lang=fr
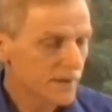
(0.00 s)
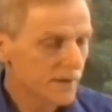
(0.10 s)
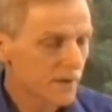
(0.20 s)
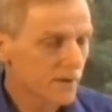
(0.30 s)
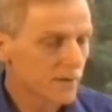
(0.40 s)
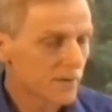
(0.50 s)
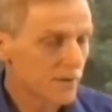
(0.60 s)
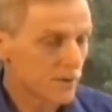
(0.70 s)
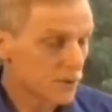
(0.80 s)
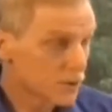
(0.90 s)
c'est que
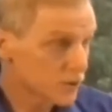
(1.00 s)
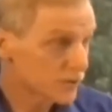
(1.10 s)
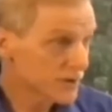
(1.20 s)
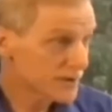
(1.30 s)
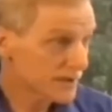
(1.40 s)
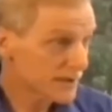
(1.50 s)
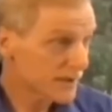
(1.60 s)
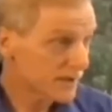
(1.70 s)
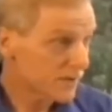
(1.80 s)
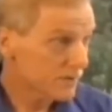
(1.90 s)
les deux choses de
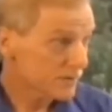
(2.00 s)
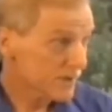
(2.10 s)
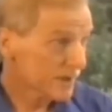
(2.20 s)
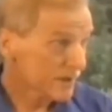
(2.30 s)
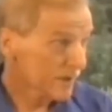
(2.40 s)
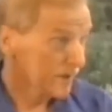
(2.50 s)
certains sur la